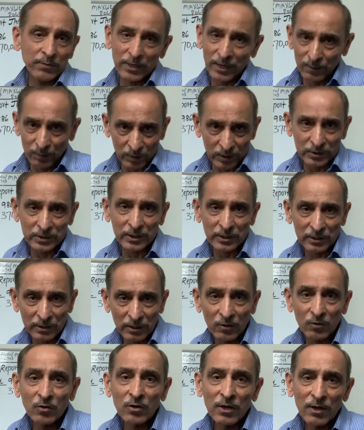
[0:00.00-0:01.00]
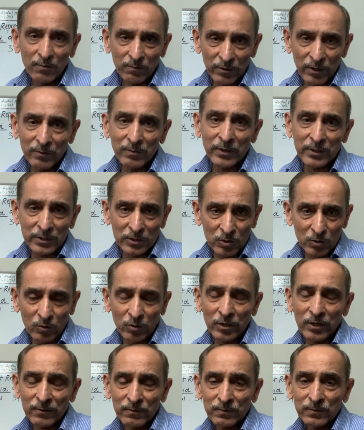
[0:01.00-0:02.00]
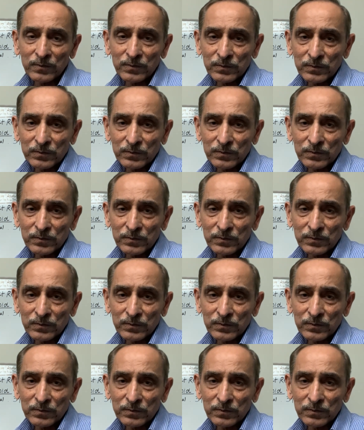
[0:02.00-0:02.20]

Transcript: हेल्प कर सकता हूँ मेहरबानी शुक्रिया